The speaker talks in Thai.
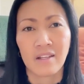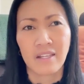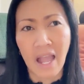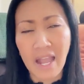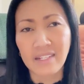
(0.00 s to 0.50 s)

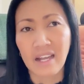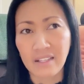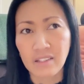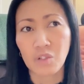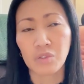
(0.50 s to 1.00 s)
ง่ายนะ
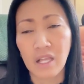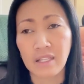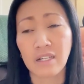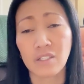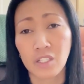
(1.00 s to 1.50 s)
นิวถ้า
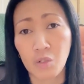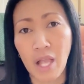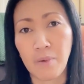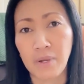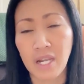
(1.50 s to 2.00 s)
นิว
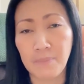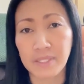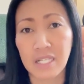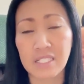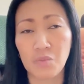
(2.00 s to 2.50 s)
ถามว่าในป
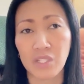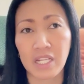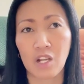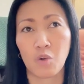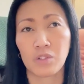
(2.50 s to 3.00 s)
ระเทศสวีเด
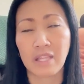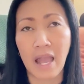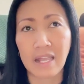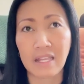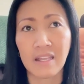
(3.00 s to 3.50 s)
นเนี่ยคนไทย